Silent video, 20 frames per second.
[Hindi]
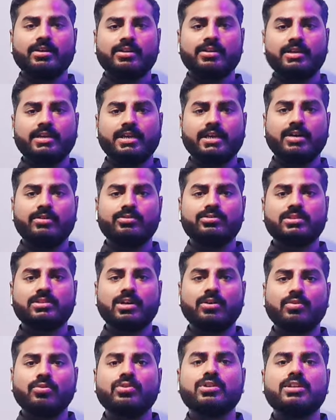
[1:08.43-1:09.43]
या उसका
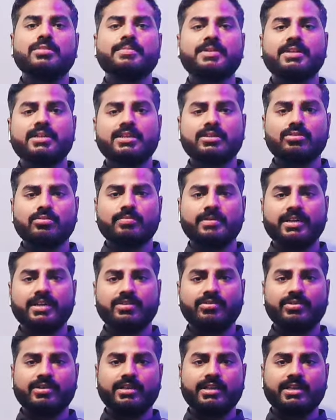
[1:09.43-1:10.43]
ओ तो बढ़े
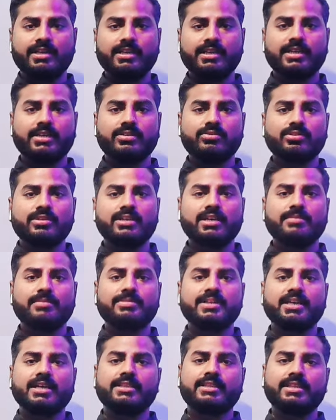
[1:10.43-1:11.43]
हुए नहीं है तो ये हम
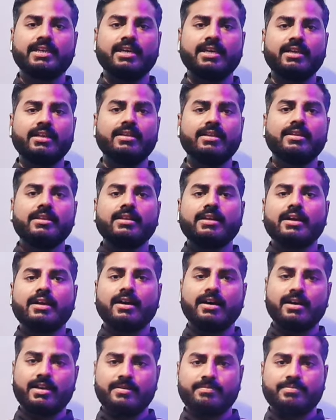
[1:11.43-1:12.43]
देखते हैं
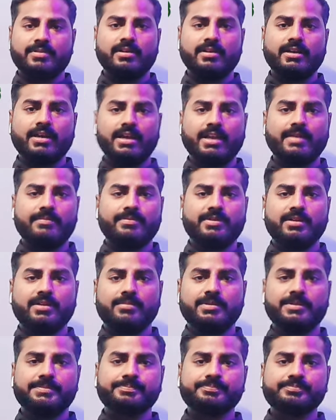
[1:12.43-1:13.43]
आर एल
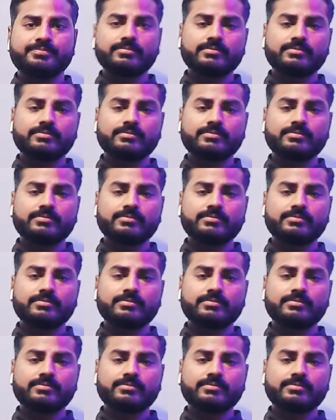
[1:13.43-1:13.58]
में